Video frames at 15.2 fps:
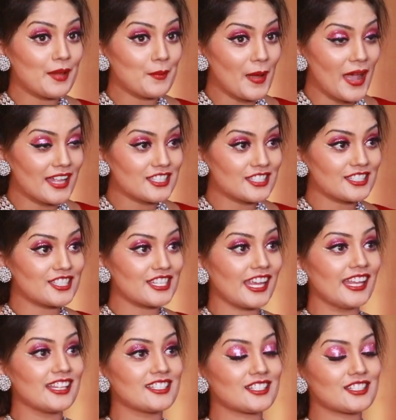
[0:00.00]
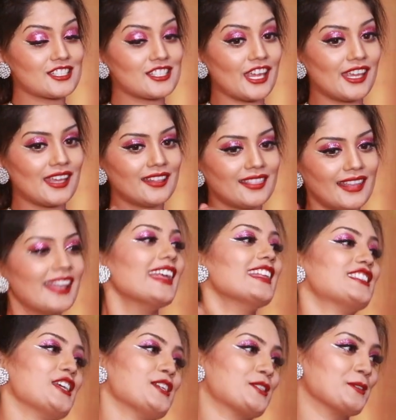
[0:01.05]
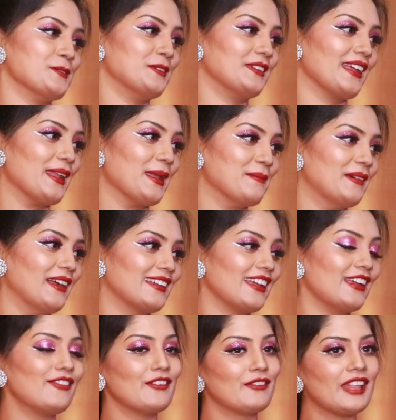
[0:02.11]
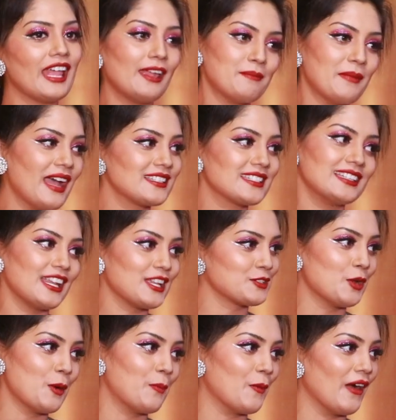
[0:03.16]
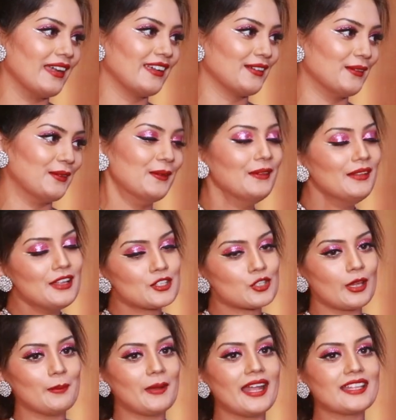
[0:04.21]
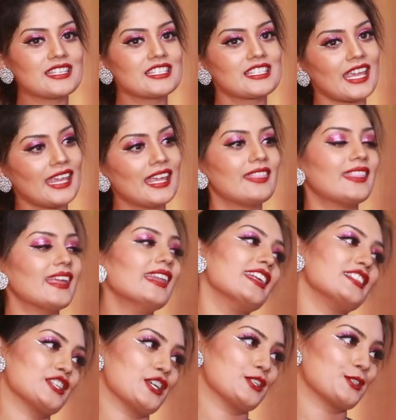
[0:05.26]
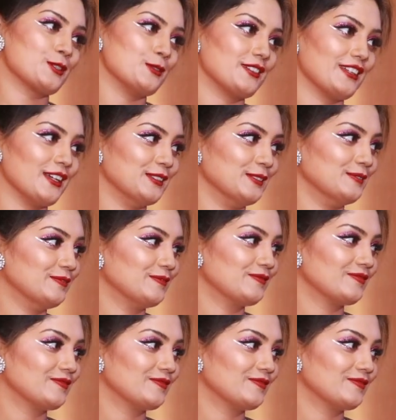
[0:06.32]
ఇమాజిన్ చే చేయందే నేను చేస్తూ ఉంటాను అనమాట ఇఫ్ దే ఇమాజిన్ దర్ ఇస్ నో పాయింట్ నో సో ఇమాజిన్ చేయందే నేను చేస్తూ ఉంటాను